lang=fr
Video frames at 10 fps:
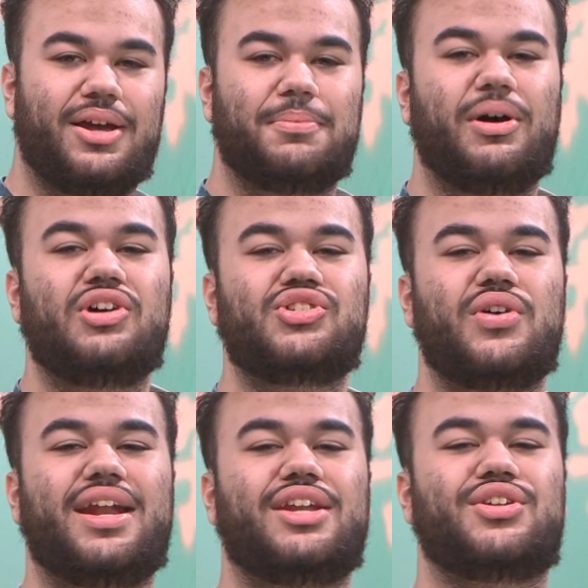Bonjour
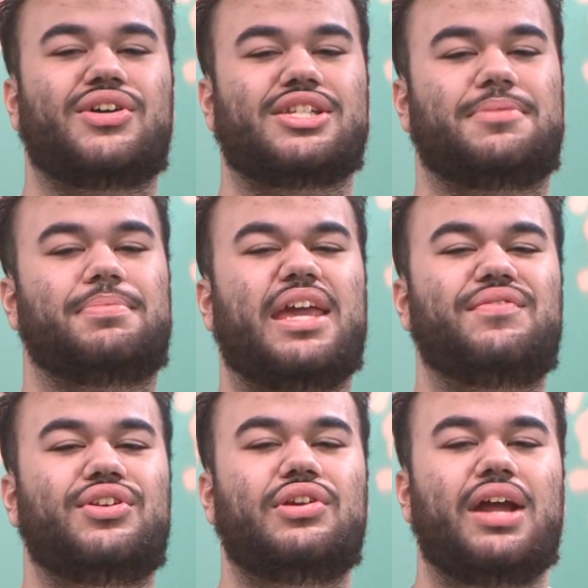à tous,
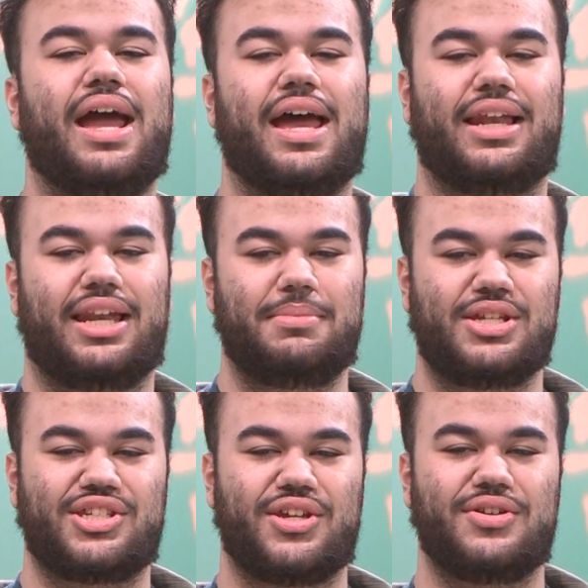bienvenue à
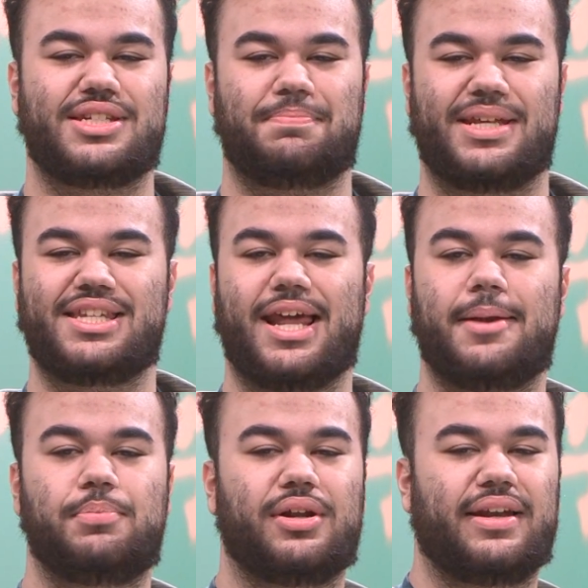l'émission spéciale
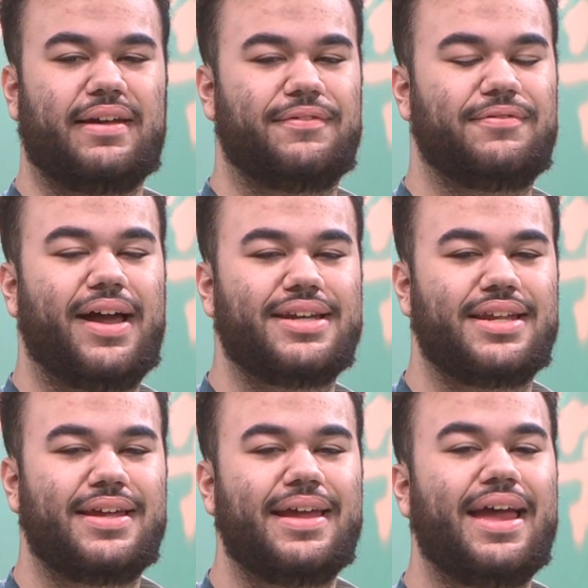pour la fête
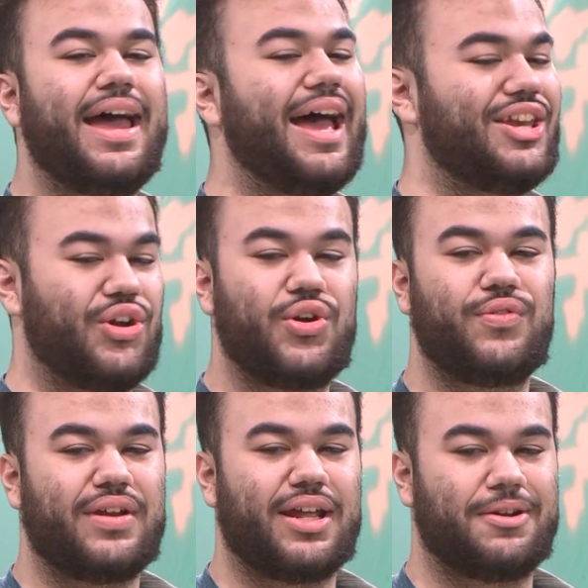à
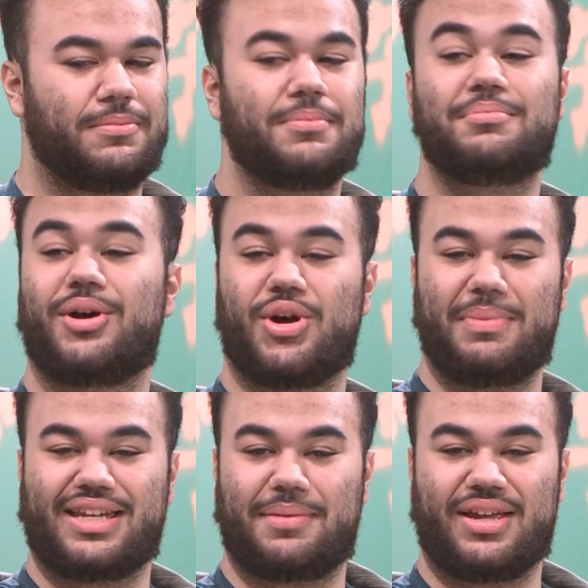découvrir. Mon nom est
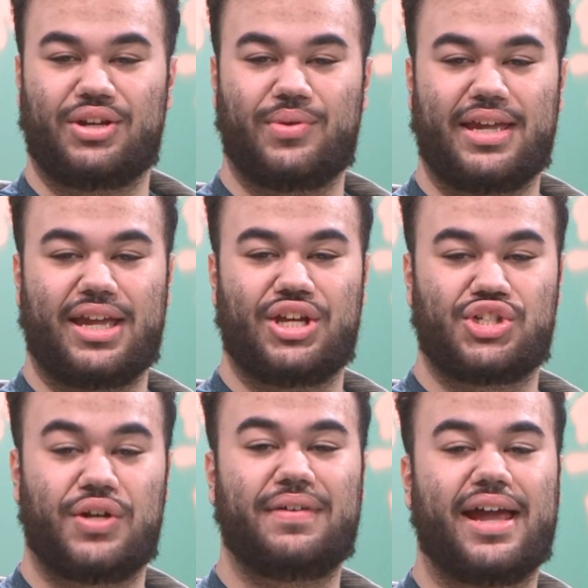Damien Louis et
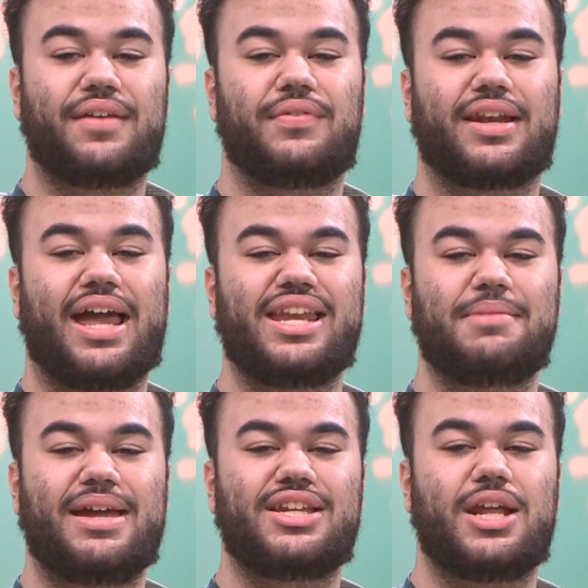je vais être
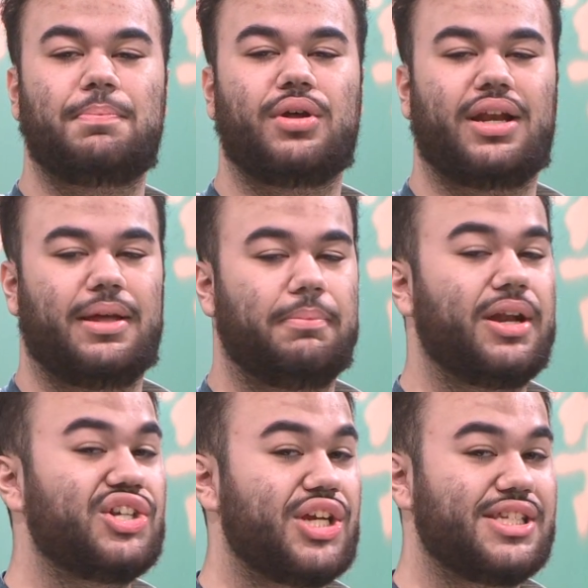animateur pour les
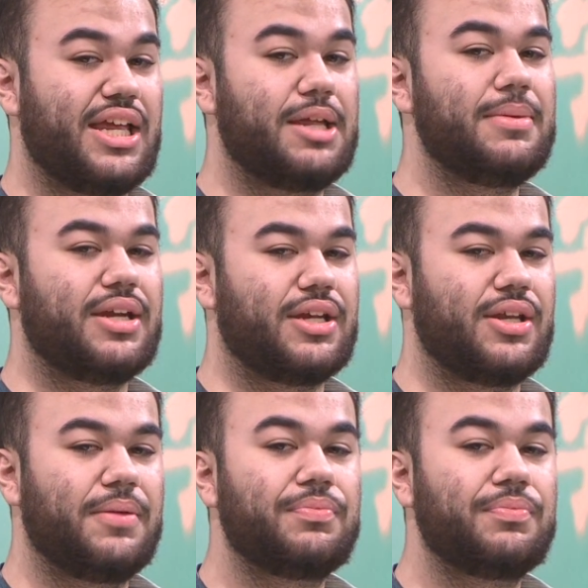prochaines 5 minutes.